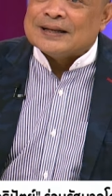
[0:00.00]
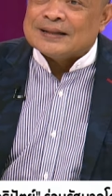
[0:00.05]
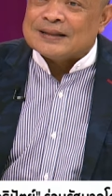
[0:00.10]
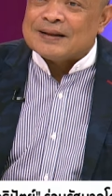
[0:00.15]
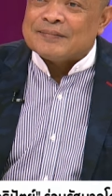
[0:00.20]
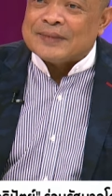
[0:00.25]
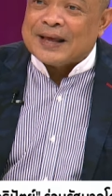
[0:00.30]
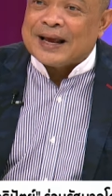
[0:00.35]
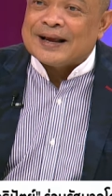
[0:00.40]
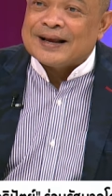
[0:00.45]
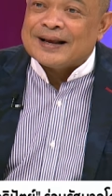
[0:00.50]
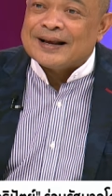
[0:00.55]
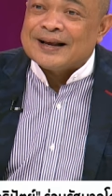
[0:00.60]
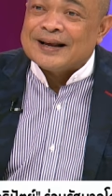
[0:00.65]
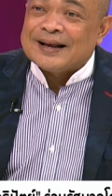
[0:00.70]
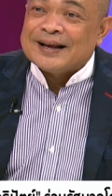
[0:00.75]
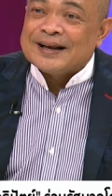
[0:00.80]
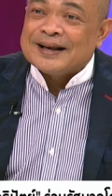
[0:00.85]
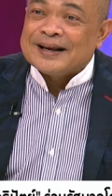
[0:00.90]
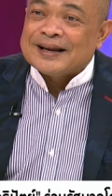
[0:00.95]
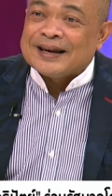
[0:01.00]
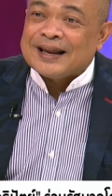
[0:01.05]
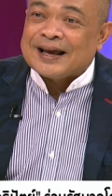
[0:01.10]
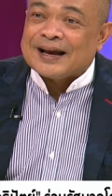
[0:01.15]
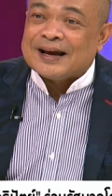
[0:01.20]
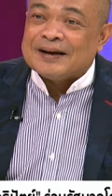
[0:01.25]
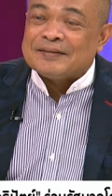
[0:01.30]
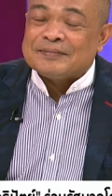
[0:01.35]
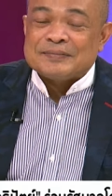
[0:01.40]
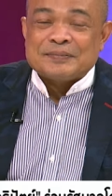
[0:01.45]
ไป1ตำแหน่ง
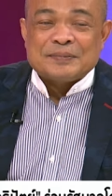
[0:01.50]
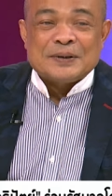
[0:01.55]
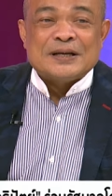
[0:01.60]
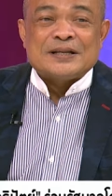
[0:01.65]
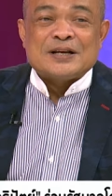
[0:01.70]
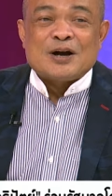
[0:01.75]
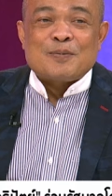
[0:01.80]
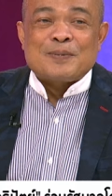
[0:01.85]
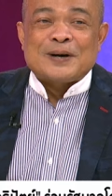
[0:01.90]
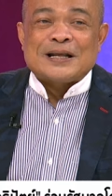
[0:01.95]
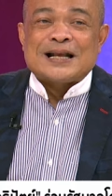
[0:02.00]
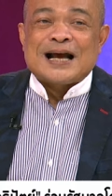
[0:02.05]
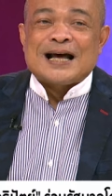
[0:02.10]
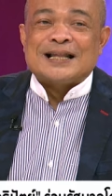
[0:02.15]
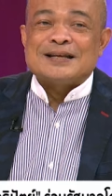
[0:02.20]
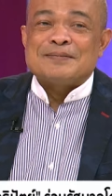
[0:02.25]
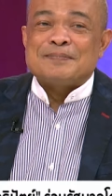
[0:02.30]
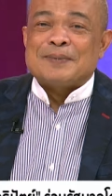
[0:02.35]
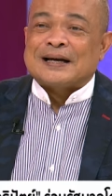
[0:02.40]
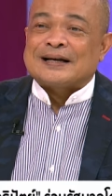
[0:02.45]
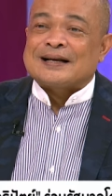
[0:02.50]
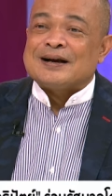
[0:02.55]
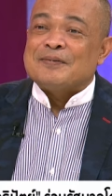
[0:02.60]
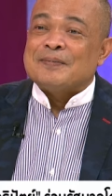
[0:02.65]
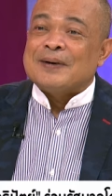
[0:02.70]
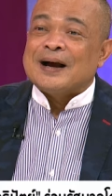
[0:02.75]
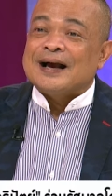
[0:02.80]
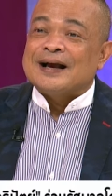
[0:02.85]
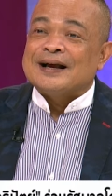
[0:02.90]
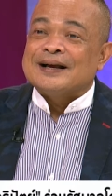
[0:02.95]
นะครับเพื่อจะเอาประชาธิปัตย์
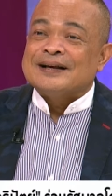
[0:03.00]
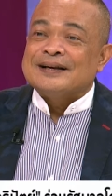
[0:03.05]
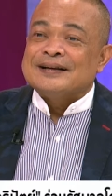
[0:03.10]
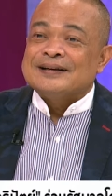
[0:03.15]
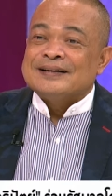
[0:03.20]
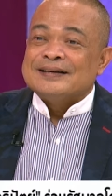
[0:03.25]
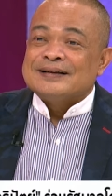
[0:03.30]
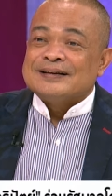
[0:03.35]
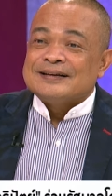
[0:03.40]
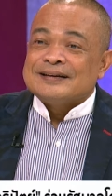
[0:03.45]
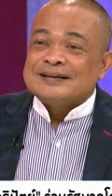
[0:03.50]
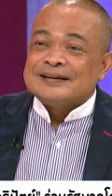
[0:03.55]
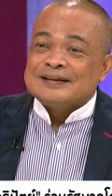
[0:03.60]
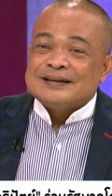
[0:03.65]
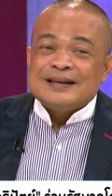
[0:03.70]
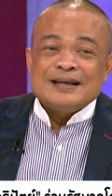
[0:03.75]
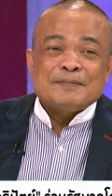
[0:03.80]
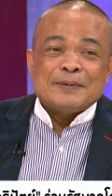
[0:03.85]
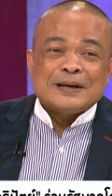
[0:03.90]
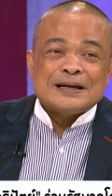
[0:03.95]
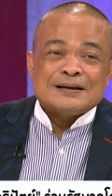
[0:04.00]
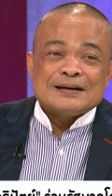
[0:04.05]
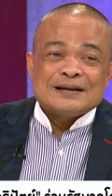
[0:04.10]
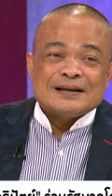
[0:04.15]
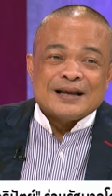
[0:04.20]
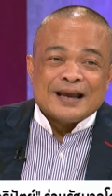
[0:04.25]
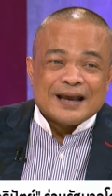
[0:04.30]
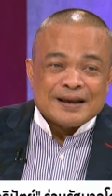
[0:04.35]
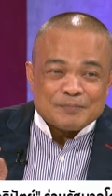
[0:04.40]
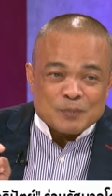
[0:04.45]
เข้ามานี่เป็น
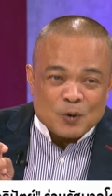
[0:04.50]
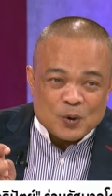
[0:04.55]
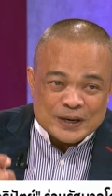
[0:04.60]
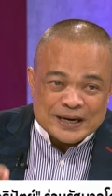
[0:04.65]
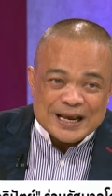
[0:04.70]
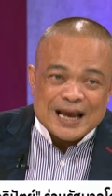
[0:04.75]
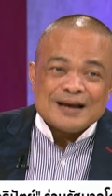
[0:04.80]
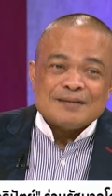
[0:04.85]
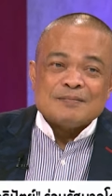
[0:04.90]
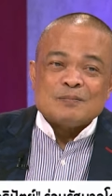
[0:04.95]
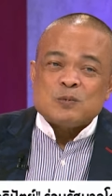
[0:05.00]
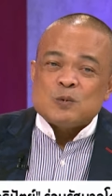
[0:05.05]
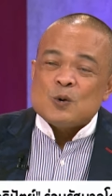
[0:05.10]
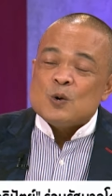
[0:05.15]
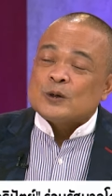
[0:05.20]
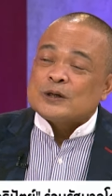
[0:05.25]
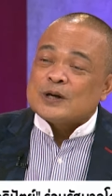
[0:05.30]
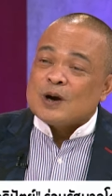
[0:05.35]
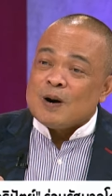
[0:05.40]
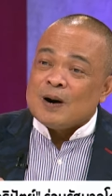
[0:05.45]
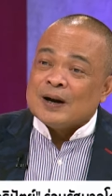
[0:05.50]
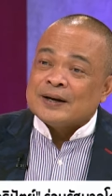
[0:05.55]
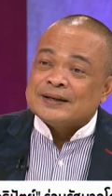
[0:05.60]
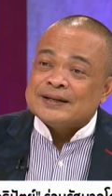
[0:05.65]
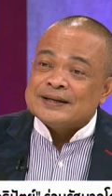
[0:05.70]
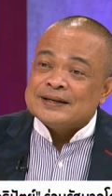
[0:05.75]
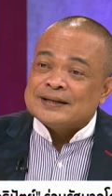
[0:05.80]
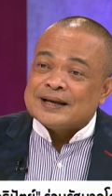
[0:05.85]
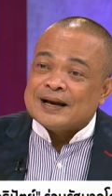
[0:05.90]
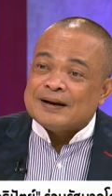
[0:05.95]
เหตุผลเนี่ยพูดก่อน
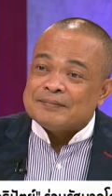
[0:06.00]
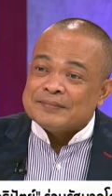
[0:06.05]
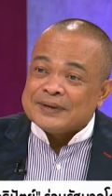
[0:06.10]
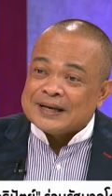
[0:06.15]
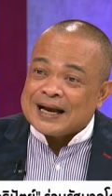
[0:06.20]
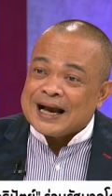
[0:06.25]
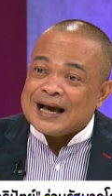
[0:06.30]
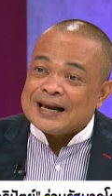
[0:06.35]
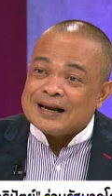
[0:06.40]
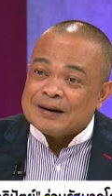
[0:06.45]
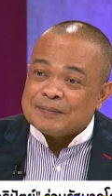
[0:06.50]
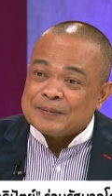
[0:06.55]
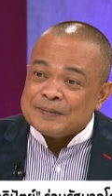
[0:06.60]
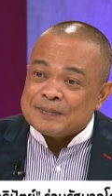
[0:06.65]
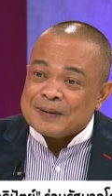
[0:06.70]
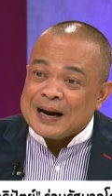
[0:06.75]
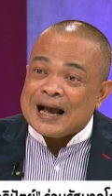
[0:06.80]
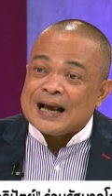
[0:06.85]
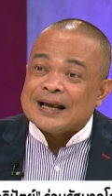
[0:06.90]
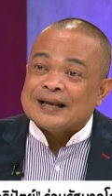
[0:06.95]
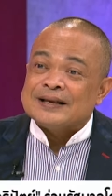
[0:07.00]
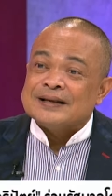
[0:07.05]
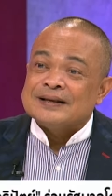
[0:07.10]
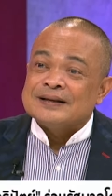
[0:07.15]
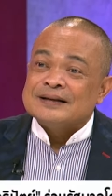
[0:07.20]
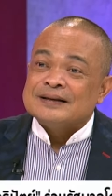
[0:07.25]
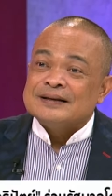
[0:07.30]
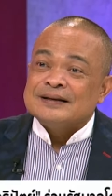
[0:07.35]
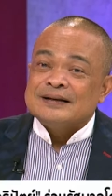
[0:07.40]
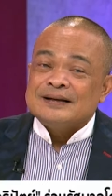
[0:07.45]
ที่จะมีการอภิปราย
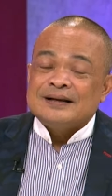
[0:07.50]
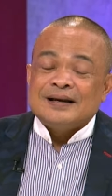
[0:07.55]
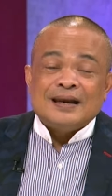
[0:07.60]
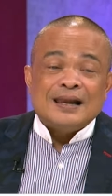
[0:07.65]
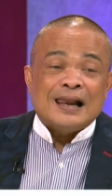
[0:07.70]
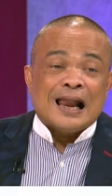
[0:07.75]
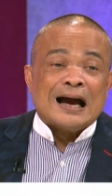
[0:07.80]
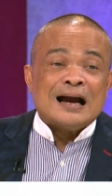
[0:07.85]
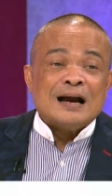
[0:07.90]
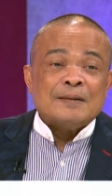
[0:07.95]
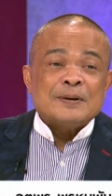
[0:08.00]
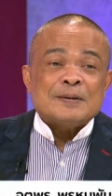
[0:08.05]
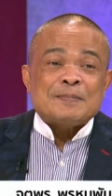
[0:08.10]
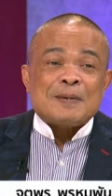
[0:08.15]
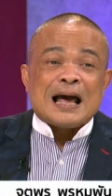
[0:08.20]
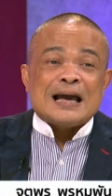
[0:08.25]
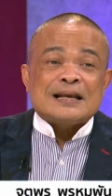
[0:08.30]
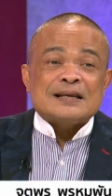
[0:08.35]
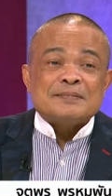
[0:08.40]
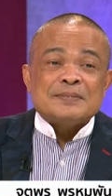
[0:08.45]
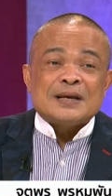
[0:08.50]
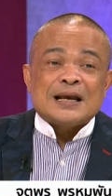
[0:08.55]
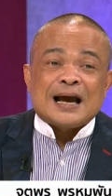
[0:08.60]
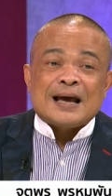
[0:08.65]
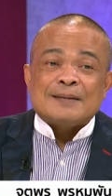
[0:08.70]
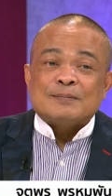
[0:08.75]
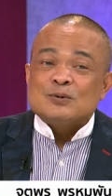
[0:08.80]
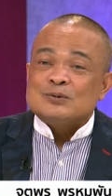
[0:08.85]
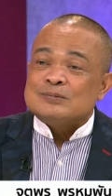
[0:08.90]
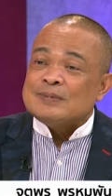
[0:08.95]
หลังอภิปรายจะมี
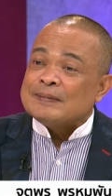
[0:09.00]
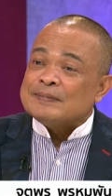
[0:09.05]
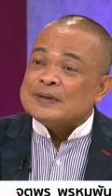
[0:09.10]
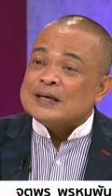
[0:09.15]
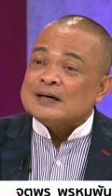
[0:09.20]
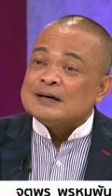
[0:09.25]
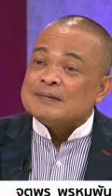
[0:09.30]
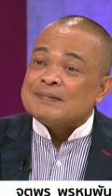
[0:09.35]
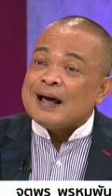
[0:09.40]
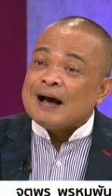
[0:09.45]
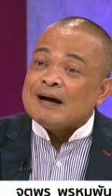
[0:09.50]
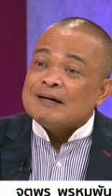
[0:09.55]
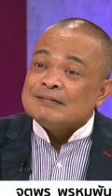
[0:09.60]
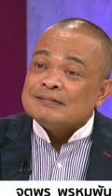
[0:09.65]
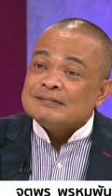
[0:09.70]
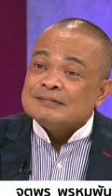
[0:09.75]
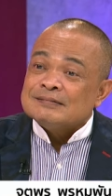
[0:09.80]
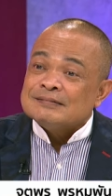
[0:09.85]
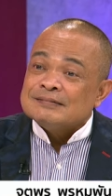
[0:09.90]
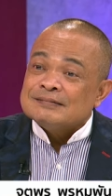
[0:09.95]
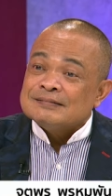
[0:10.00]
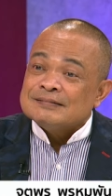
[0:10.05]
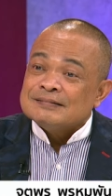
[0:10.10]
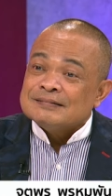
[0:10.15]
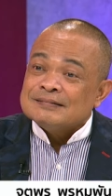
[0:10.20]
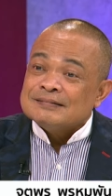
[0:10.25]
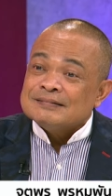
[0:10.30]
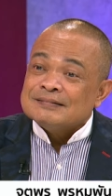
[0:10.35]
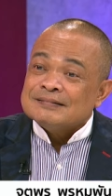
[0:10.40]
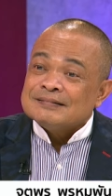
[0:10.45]
การพูดแบบนี้หรือเปล่า
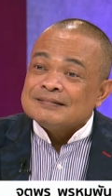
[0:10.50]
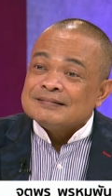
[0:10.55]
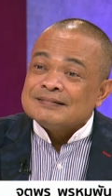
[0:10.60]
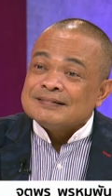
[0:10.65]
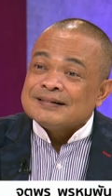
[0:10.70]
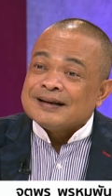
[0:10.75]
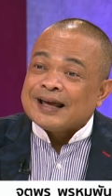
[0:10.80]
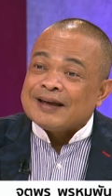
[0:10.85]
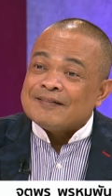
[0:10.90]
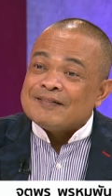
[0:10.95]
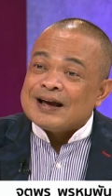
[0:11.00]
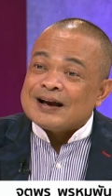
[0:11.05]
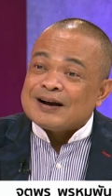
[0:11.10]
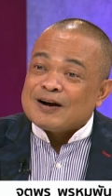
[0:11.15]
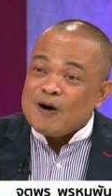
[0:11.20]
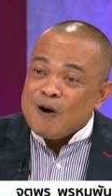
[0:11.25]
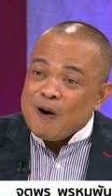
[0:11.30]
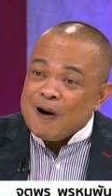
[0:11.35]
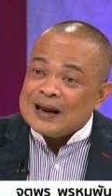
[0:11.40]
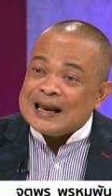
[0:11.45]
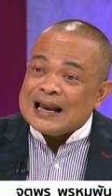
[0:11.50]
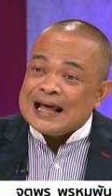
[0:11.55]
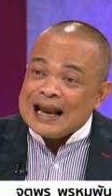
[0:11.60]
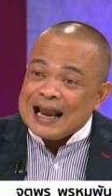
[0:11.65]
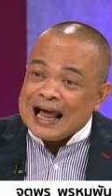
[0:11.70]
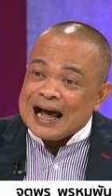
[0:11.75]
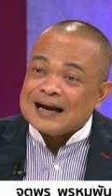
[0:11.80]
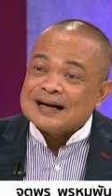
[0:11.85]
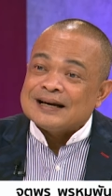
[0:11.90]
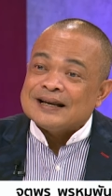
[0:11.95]
เห็นไหมก่อน
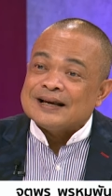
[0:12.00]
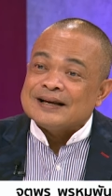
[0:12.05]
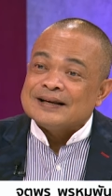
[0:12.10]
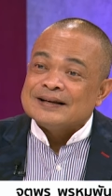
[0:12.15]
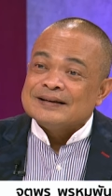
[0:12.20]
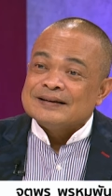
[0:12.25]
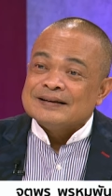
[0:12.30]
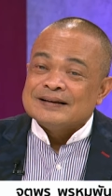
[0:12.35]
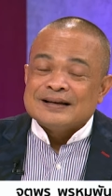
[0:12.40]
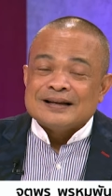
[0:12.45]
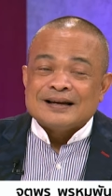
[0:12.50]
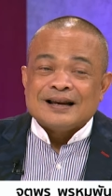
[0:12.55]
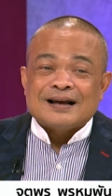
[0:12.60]
และหลังเนี่ยจั